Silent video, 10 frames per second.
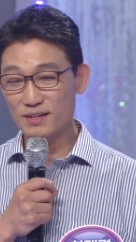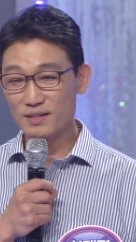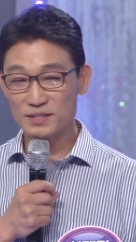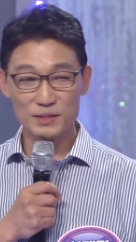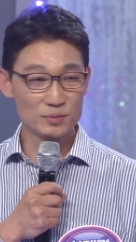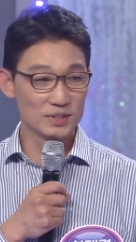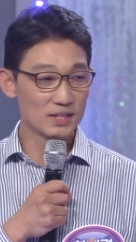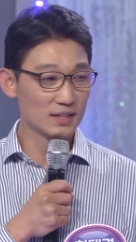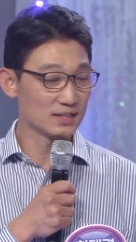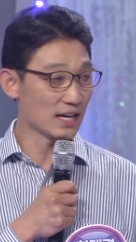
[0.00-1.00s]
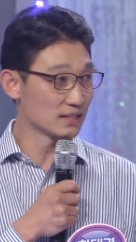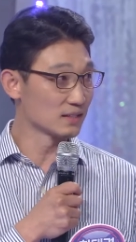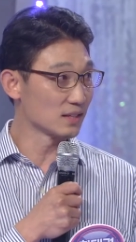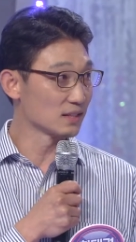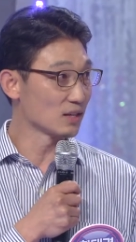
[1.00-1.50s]
생각했는데 지금 이 자리
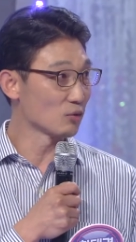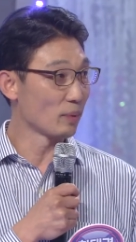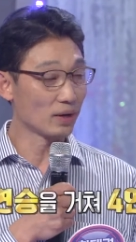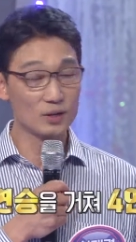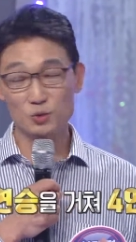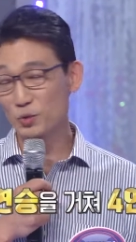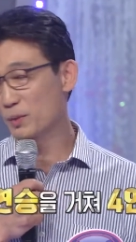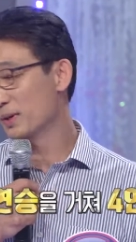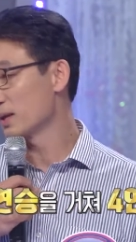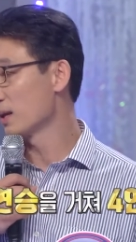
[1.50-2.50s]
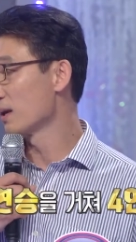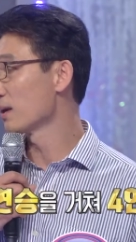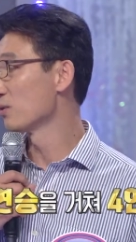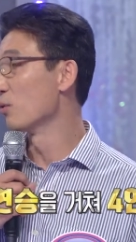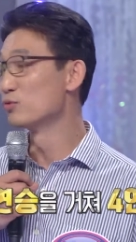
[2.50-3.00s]
4승까지 하고 100개 초대받게 된
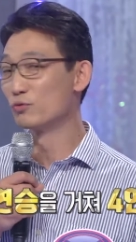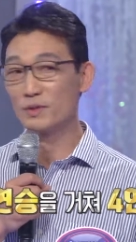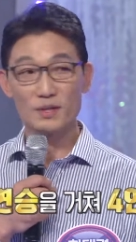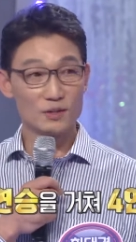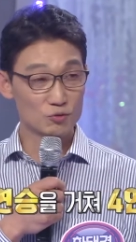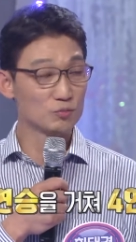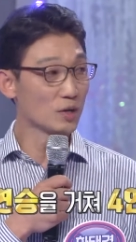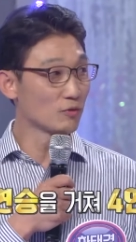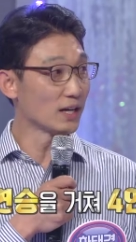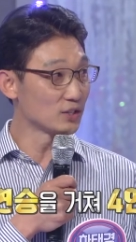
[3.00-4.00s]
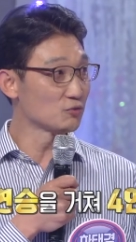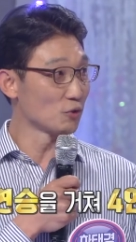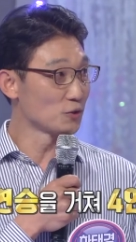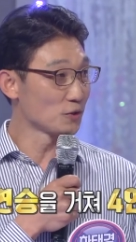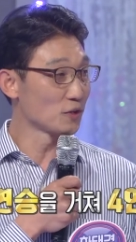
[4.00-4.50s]
게 너무 꿈 같고 아직도
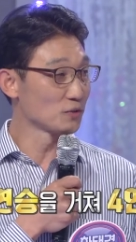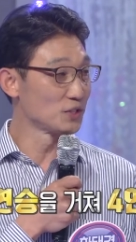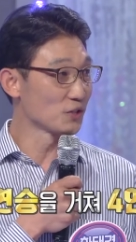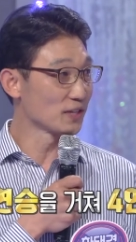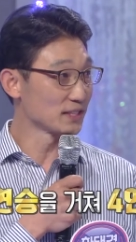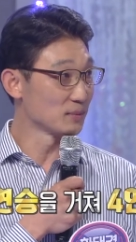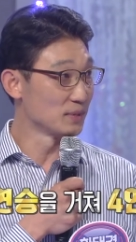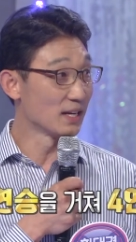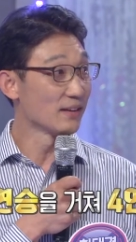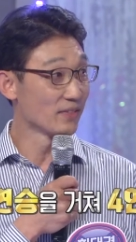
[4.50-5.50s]
얼떨떨하고 기적 같습니다.